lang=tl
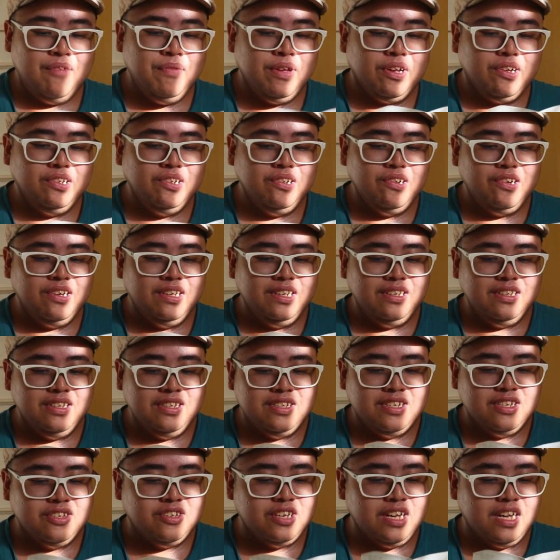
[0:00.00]
Sabi ko noon
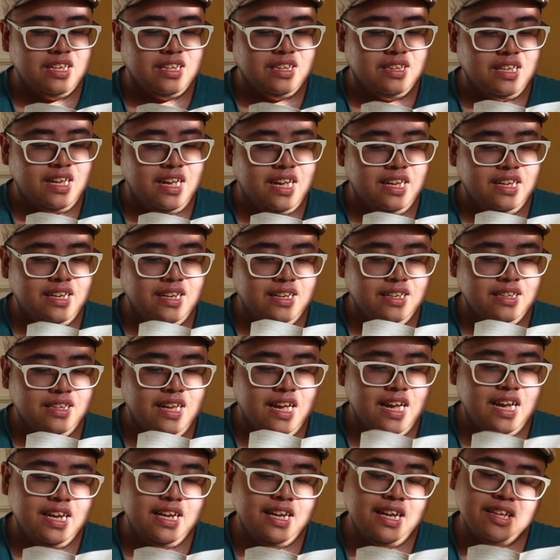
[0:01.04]
sa chat na,
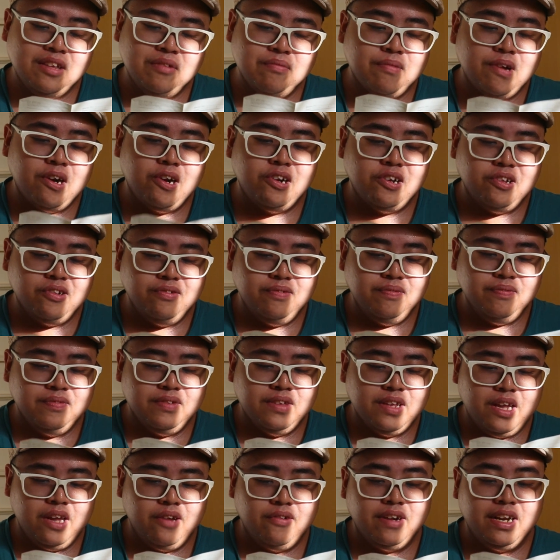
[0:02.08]
na I admire you.
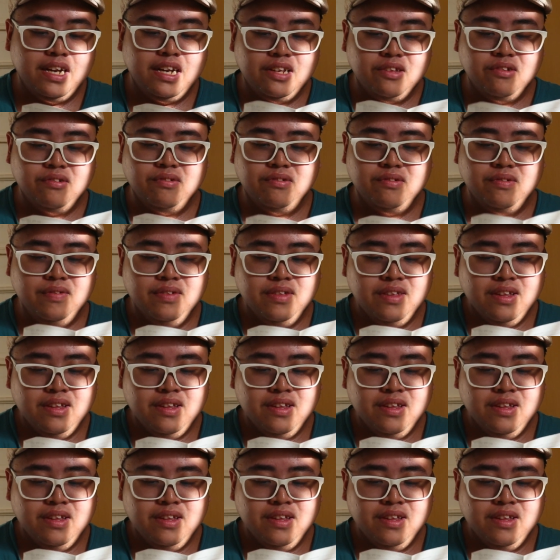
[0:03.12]
I really do.